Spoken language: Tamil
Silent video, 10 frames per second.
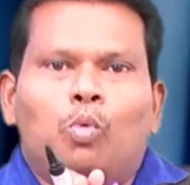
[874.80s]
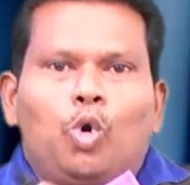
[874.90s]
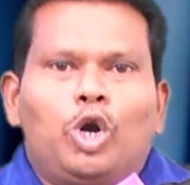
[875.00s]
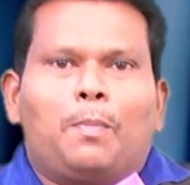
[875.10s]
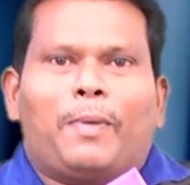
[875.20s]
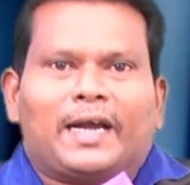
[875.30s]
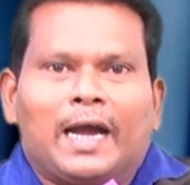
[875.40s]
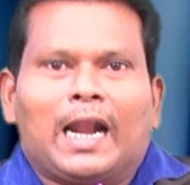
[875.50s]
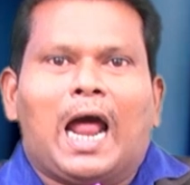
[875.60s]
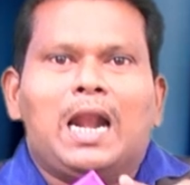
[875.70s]
மூன்று
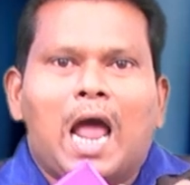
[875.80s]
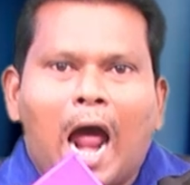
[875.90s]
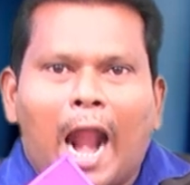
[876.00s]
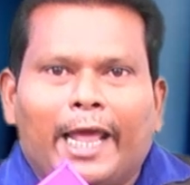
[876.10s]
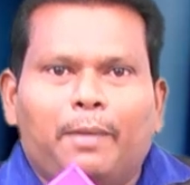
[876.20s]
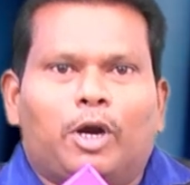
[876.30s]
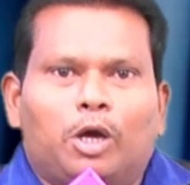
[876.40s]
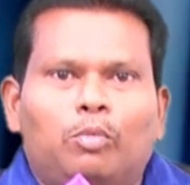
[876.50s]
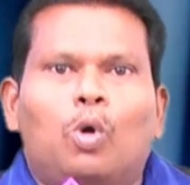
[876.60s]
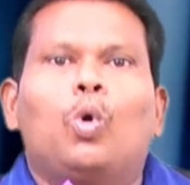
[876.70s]
பக்கங்களால்
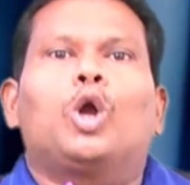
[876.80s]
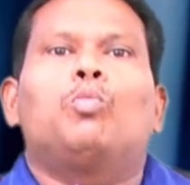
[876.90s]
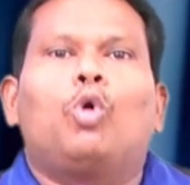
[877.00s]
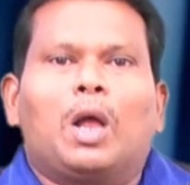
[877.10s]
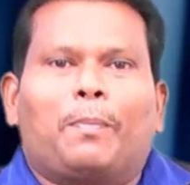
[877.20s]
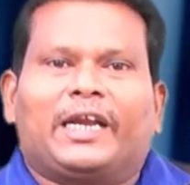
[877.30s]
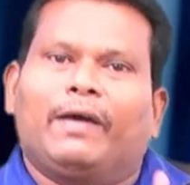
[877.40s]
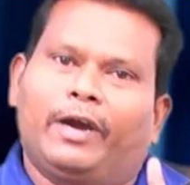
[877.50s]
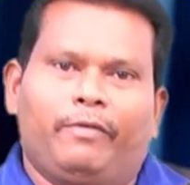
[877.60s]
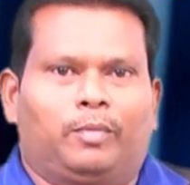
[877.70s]
அடைபடும் ஒரு மூடப்பட்ட
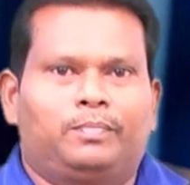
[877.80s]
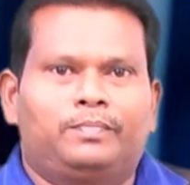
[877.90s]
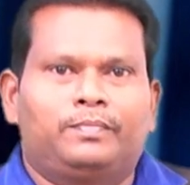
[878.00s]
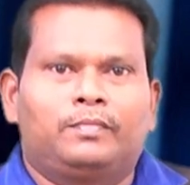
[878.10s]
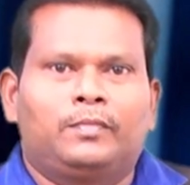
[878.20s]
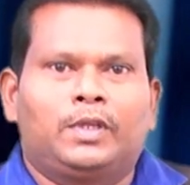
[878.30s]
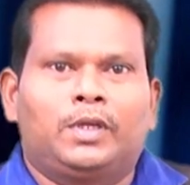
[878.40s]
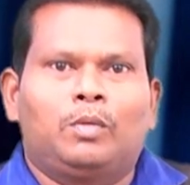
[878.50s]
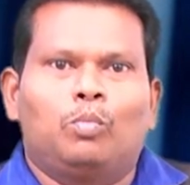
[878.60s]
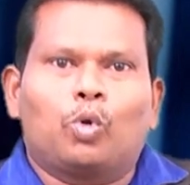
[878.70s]
வடிவம்
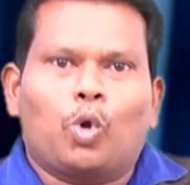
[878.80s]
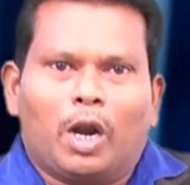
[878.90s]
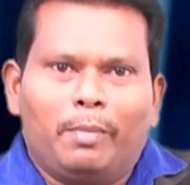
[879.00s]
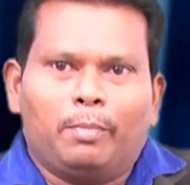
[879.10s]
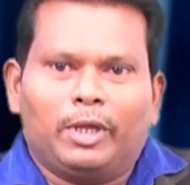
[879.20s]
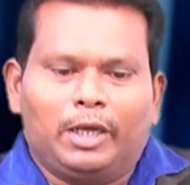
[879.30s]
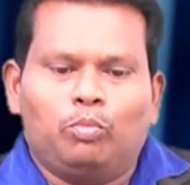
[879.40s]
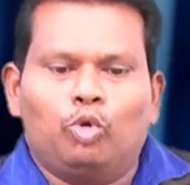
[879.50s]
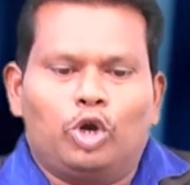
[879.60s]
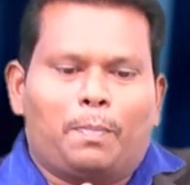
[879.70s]
முக்கோணம் என்பது
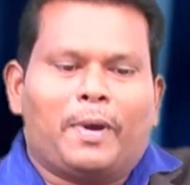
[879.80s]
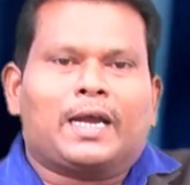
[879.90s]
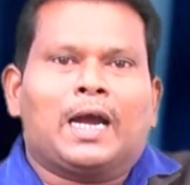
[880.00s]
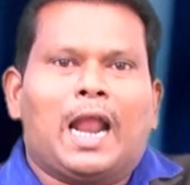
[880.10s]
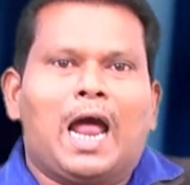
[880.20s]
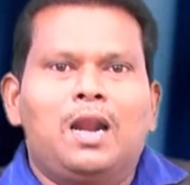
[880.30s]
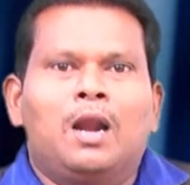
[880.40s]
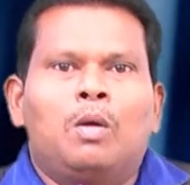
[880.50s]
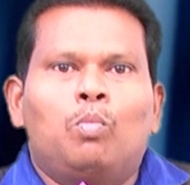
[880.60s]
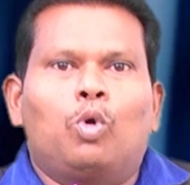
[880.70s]
மூன்று பக்கங்களால்
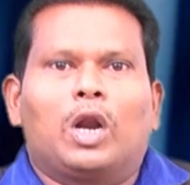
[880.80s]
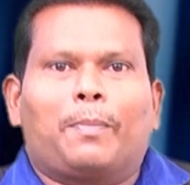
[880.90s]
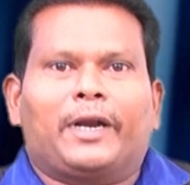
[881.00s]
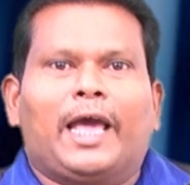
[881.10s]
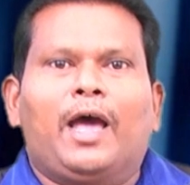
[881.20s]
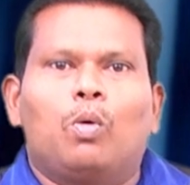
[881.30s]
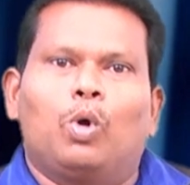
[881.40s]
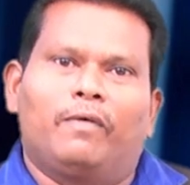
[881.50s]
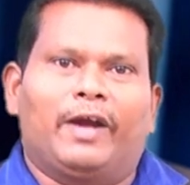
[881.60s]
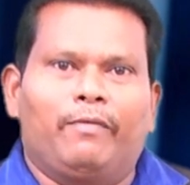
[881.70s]
மூடப்பட்ட
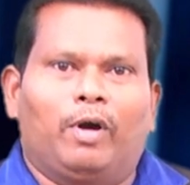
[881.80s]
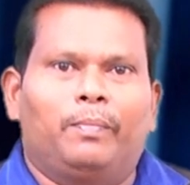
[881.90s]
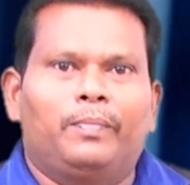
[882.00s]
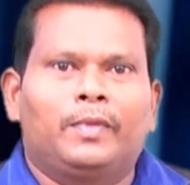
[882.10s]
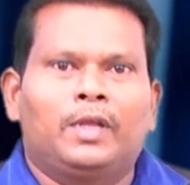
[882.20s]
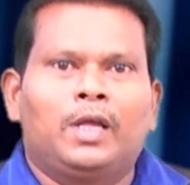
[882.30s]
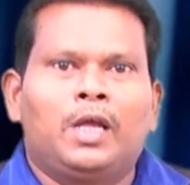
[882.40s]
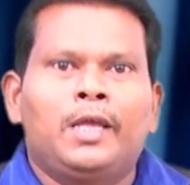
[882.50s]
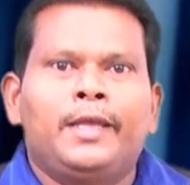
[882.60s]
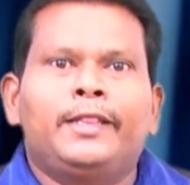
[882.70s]
ஒரு வடிவம்
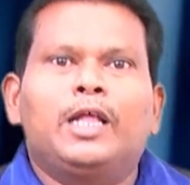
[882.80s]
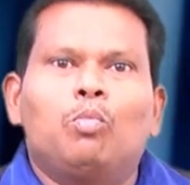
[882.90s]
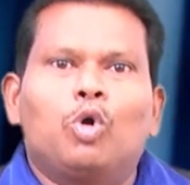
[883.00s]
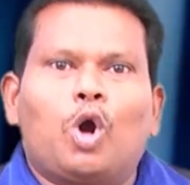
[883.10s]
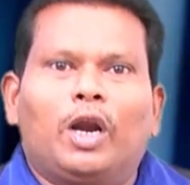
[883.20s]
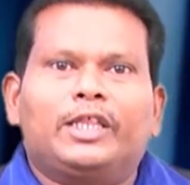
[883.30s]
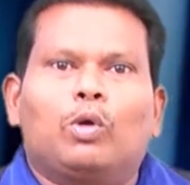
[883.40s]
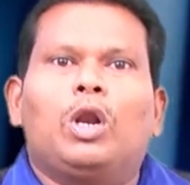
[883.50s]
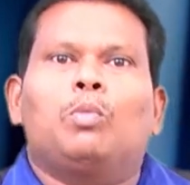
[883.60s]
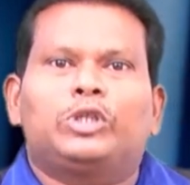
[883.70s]
இந்த
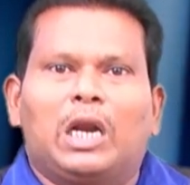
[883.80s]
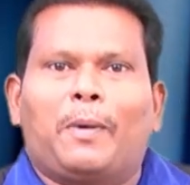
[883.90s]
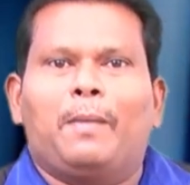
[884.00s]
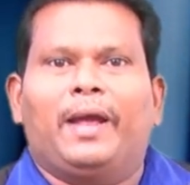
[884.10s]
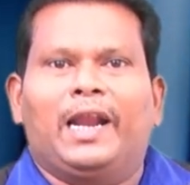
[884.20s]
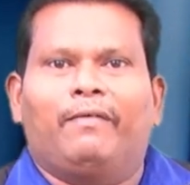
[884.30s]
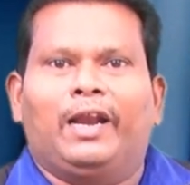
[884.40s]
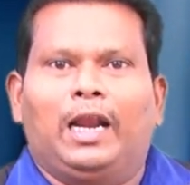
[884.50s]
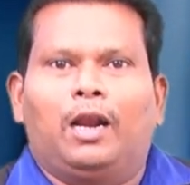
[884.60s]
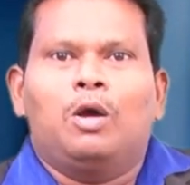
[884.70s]
முக்கோணத்துக்கு உள்ள முதல் பண்பு
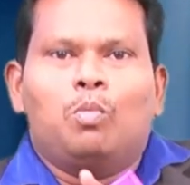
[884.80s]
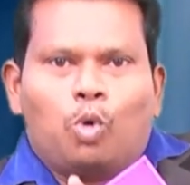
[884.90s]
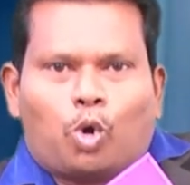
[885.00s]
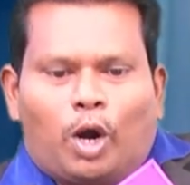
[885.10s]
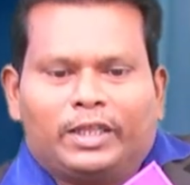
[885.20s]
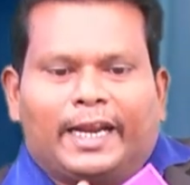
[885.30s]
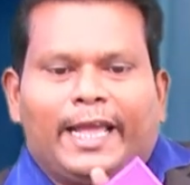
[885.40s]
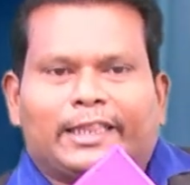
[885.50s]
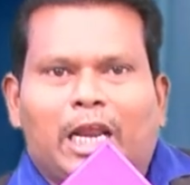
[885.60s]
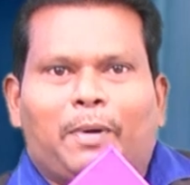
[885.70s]
என்னவெனில்
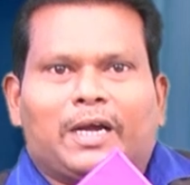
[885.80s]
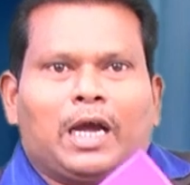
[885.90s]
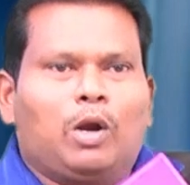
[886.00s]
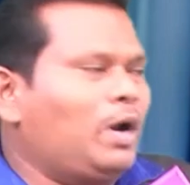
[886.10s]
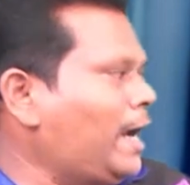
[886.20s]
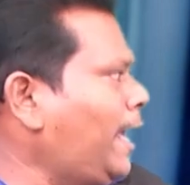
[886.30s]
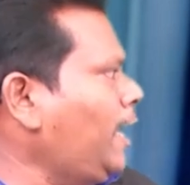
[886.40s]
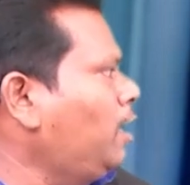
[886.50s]
முக்கோணத்துக்கு எத்தனை பக்கங்கள் உள்ளன